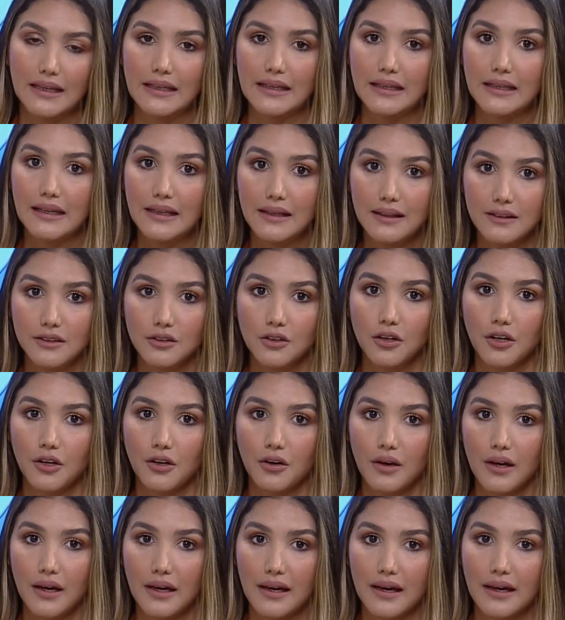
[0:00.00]
Y yo
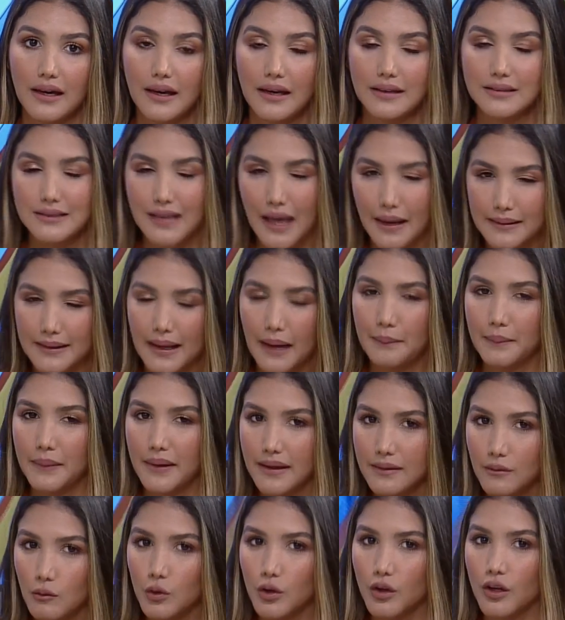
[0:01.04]
creo que
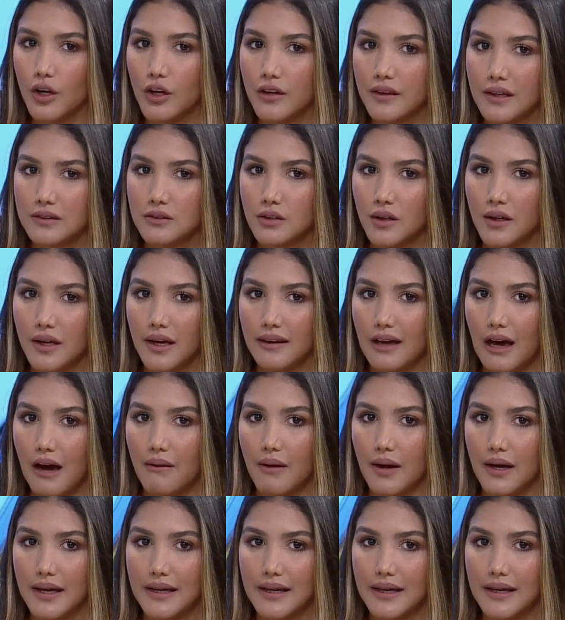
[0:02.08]
también uno de los datos que daban